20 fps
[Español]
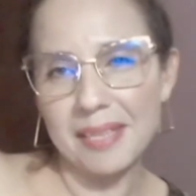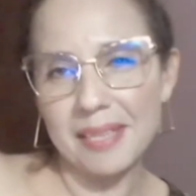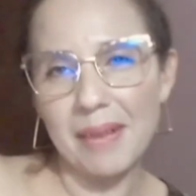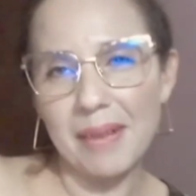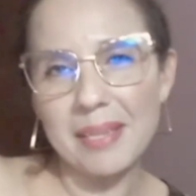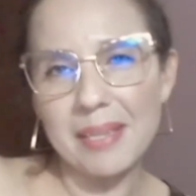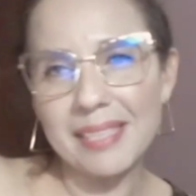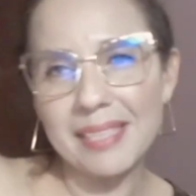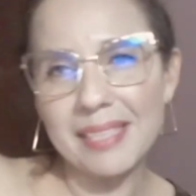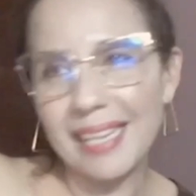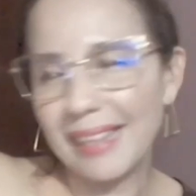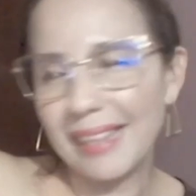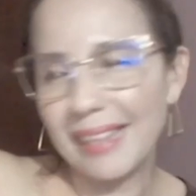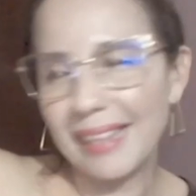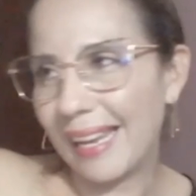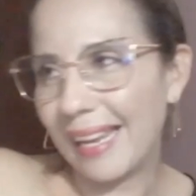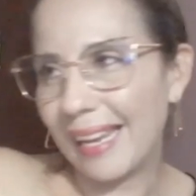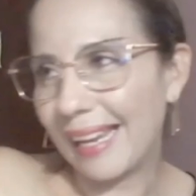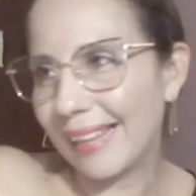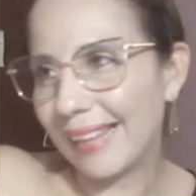Sabes que
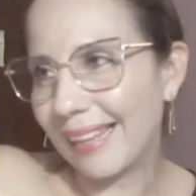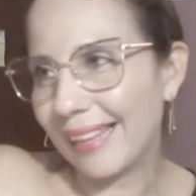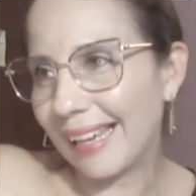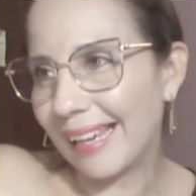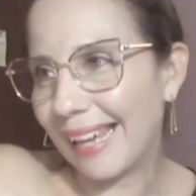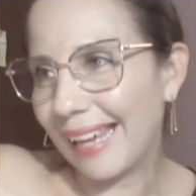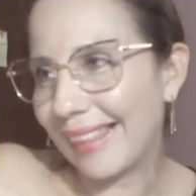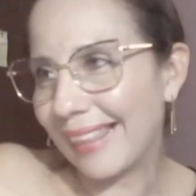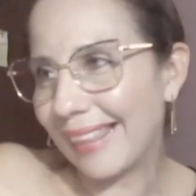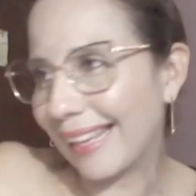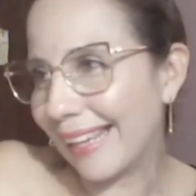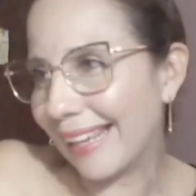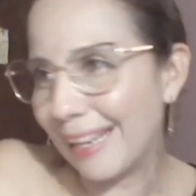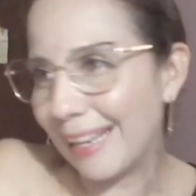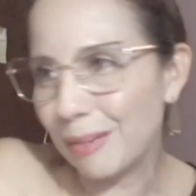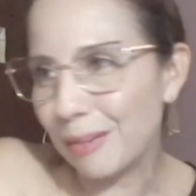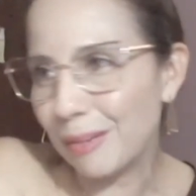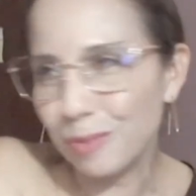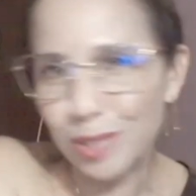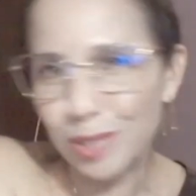te, que te, que te
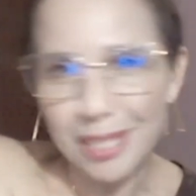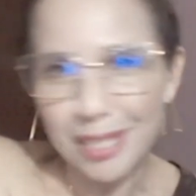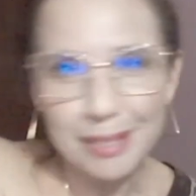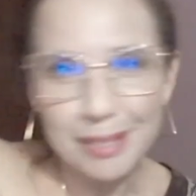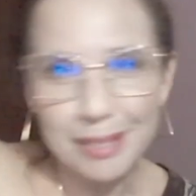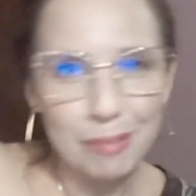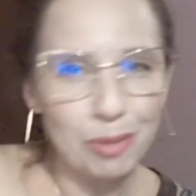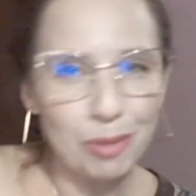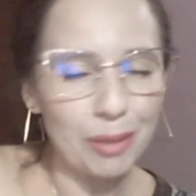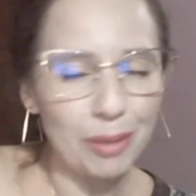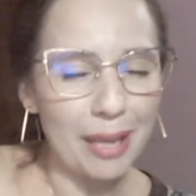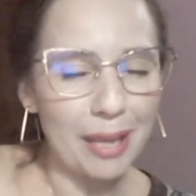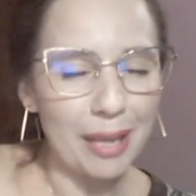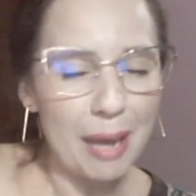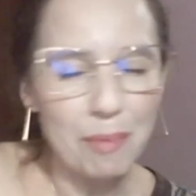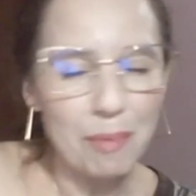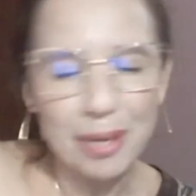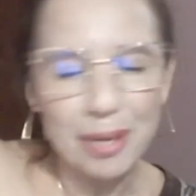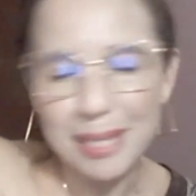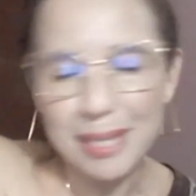quiero muchísimo, te
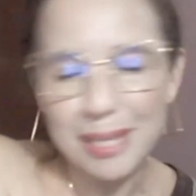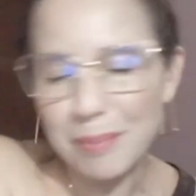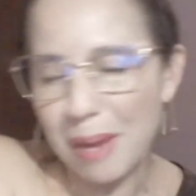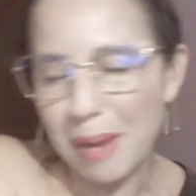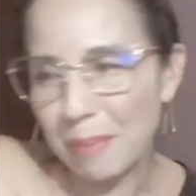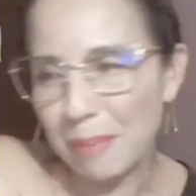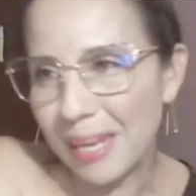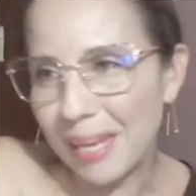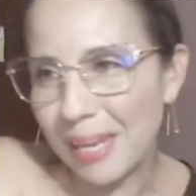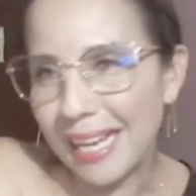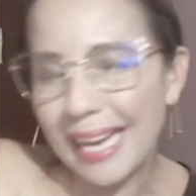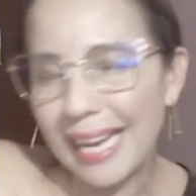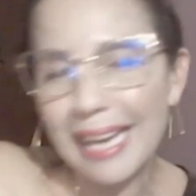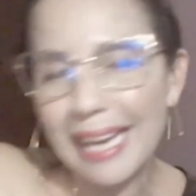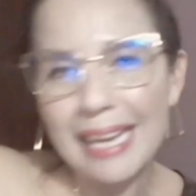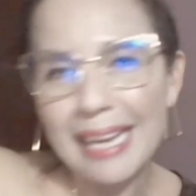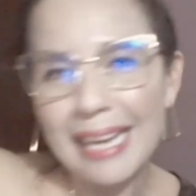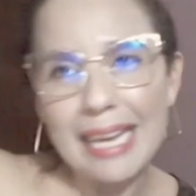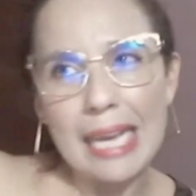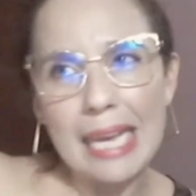amo, eres mi
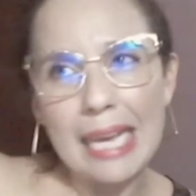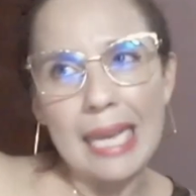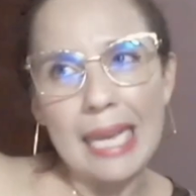amiga